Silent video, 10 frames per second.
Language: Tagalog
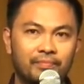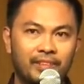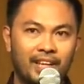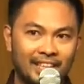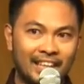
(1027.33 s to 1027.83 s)

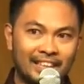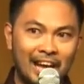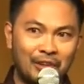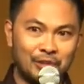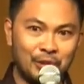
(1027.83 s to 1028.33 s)

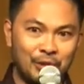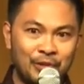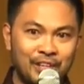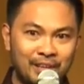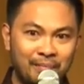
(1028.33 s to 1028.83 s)
kinatatakot
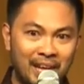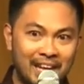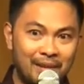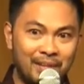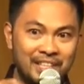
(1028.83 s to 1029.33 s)
ko na
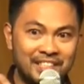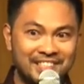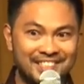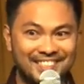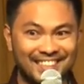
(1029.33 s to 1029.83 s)
malaman
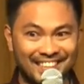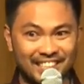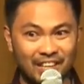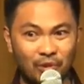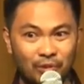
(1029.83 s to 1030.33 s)
ng
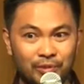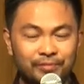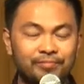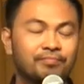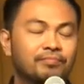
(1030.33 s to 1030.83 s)
asawa ko,
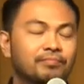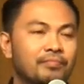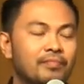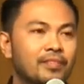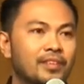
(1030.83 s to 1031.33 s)

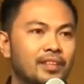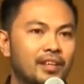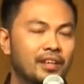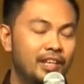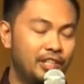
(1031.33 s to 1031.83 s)

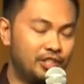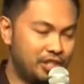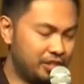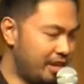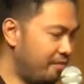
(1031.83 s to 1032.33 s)
it
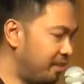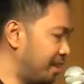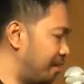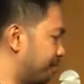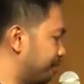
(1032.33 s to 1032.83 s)
changed everything.